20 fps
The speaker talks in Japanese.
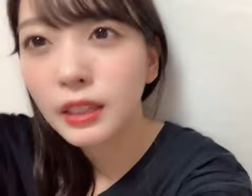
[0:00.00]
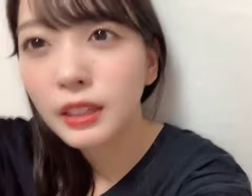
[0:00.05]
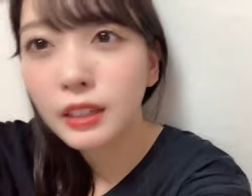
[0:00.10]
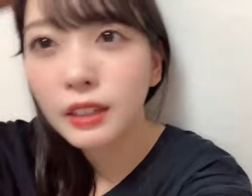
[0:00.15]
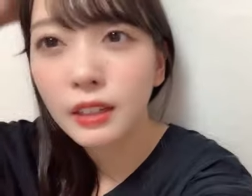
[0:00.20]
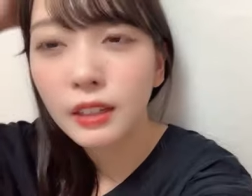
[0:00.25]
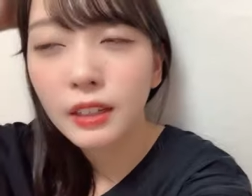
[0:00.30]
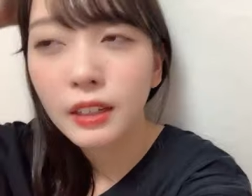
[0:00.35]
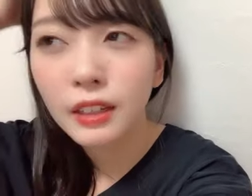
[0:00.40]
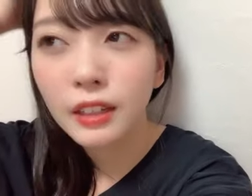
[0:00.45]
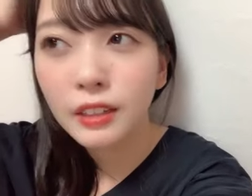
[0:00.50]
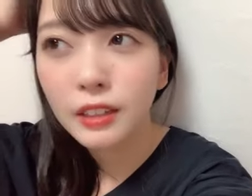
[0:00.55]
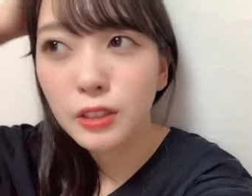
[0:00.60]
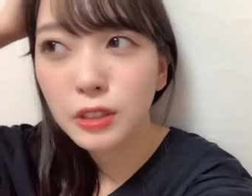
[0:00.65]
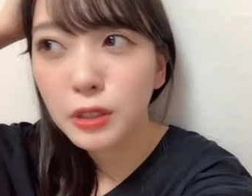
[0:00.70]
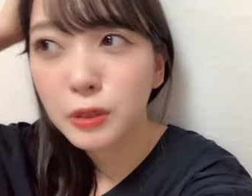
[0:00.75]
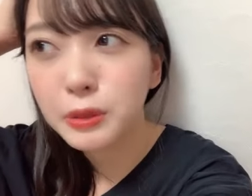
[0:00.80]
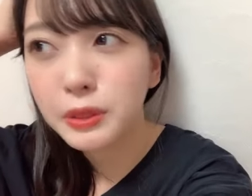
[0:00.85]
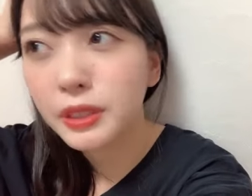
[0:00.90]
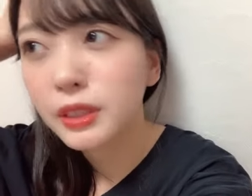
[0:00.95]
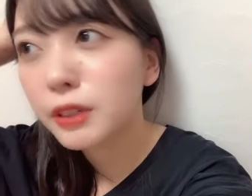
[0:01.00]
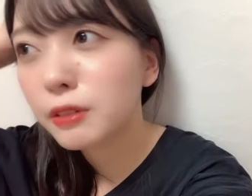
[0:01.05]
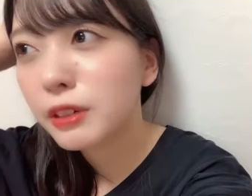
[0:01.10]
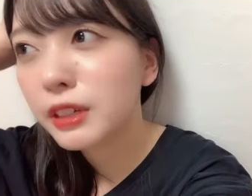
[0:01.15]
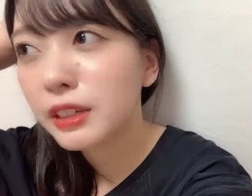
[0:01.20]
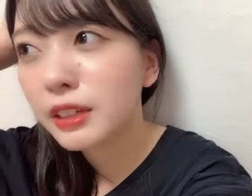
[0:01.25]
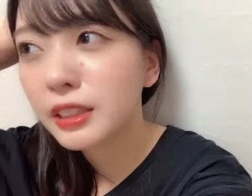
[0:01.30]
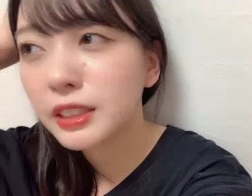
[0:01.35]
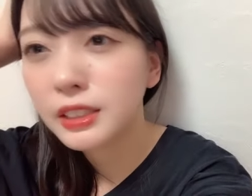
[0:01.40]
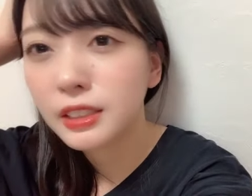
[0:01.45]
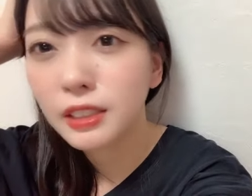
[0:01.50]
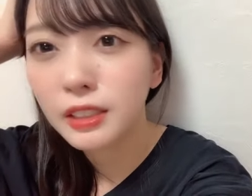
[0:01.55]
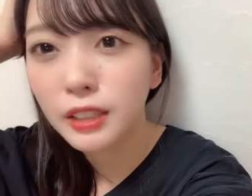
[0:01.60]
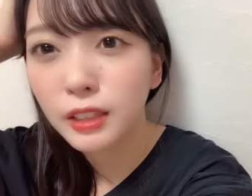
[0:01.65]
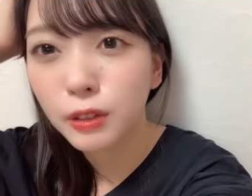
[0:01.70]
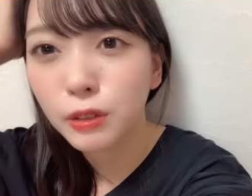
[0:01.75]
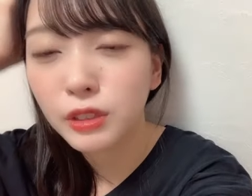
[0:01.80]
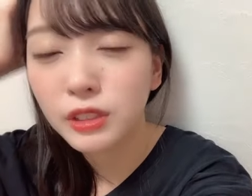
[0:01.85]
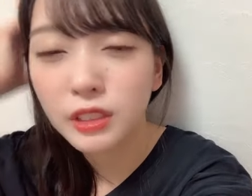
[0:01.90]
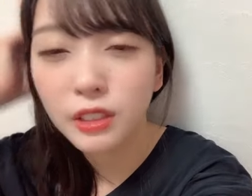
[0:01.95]
ででスタッフさんが w i f i つなぎ
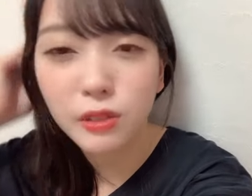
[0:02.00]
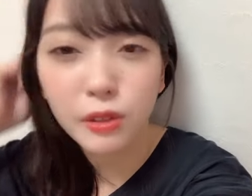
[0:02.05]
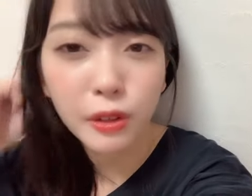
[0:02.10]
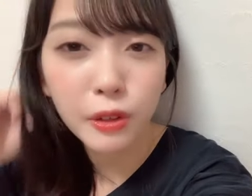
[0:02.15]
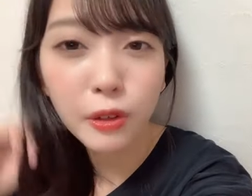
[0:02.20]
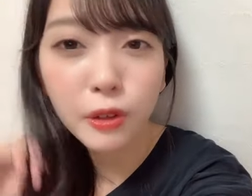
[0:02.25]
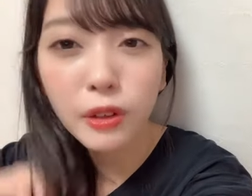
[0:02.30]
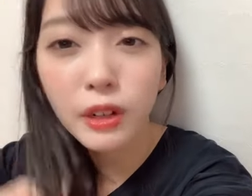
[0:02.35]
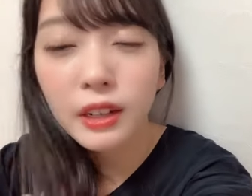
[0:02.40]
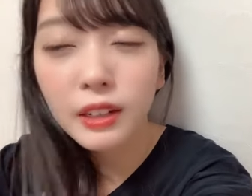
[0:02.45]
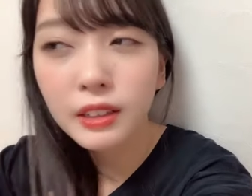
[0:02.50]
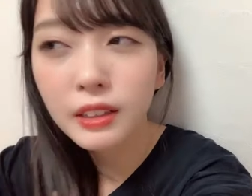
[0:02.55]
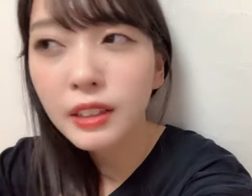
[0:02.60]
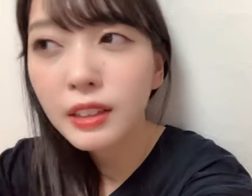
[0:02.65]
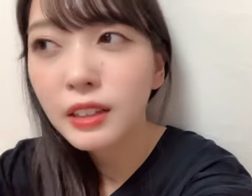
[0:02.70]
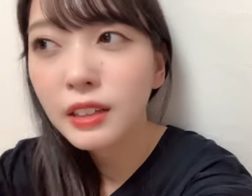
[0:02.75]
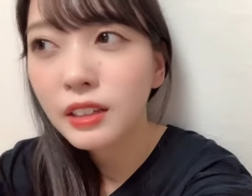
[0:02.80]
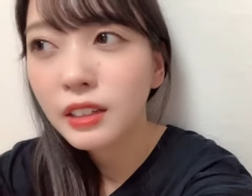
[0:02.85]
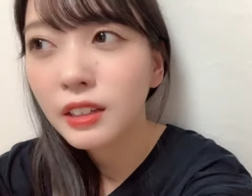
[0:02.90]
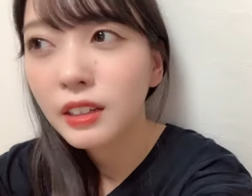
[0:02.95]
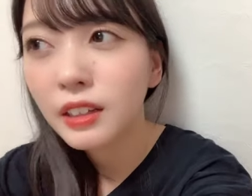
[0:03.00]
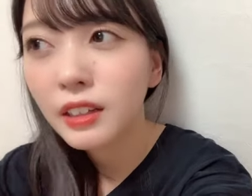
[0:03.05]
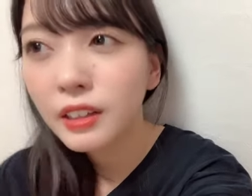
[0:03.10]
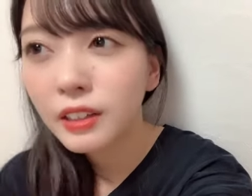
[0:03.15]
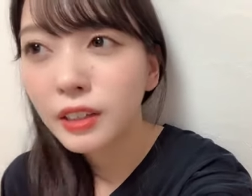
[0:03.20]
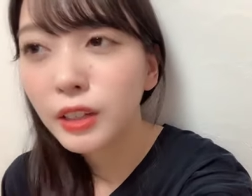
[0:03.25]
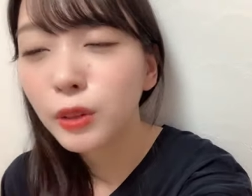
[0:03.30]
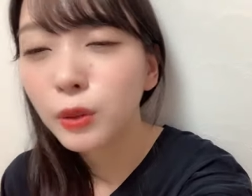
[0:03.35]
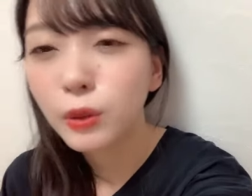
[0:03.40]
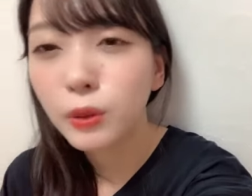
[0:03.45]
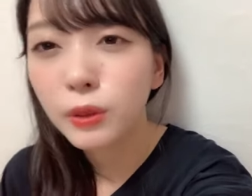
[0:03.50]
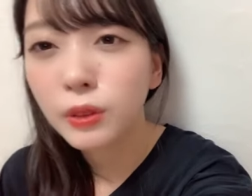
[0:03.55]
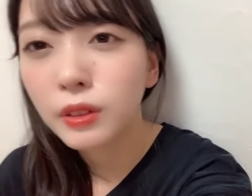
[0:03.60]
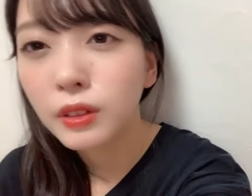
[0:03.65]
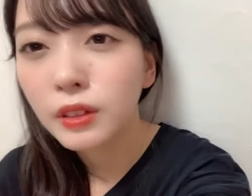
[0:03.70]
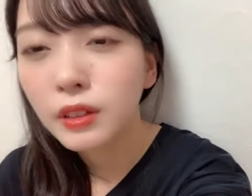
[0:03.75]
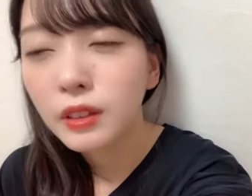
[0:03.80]
直してとかいろいろあってけど